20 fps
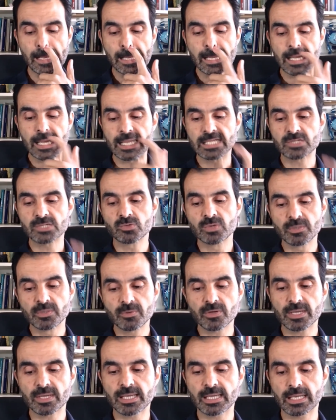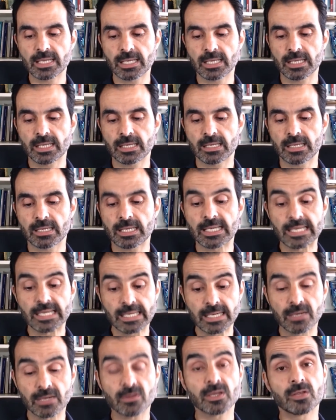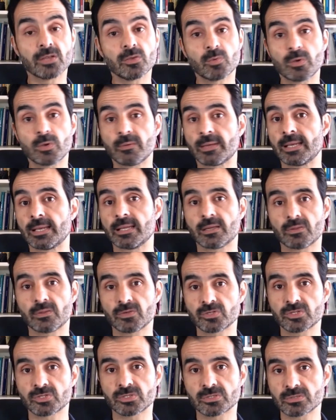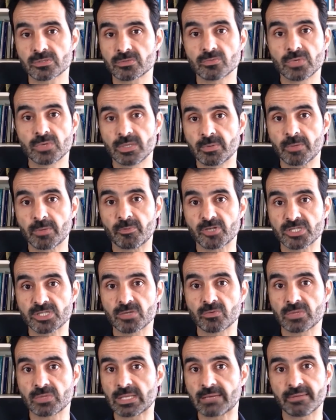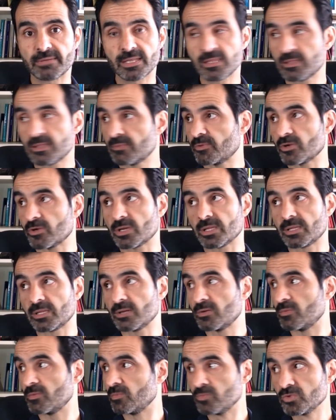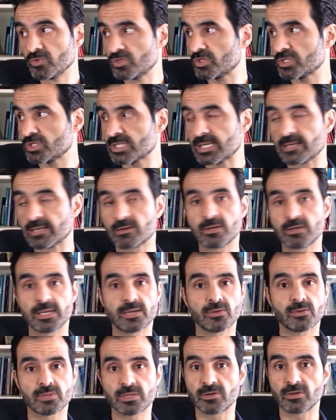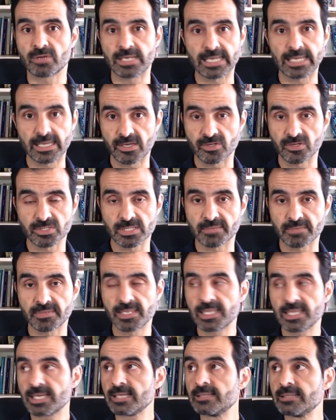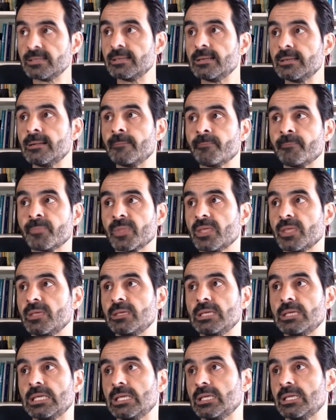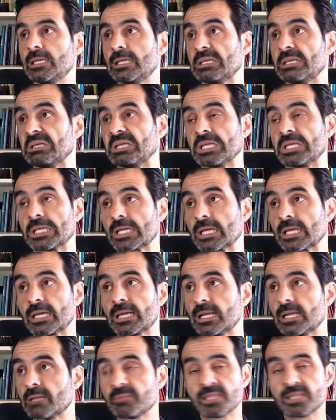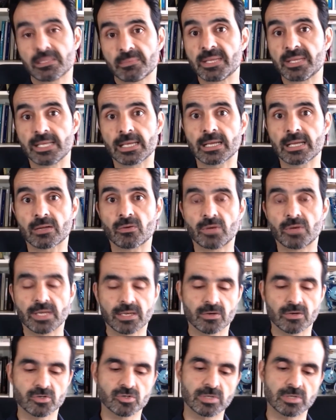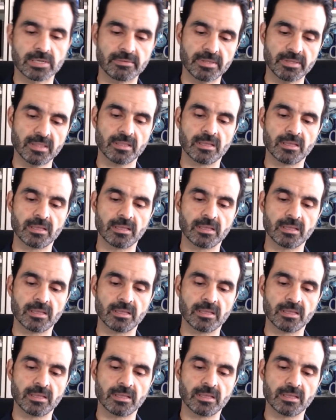Es un libro que es raro que yo vuelva a leer dos, un libro por segunda vez, porque tengo muchos en la cola, no tengo ya años de vida y, generalmente me llega con leerlos una vez,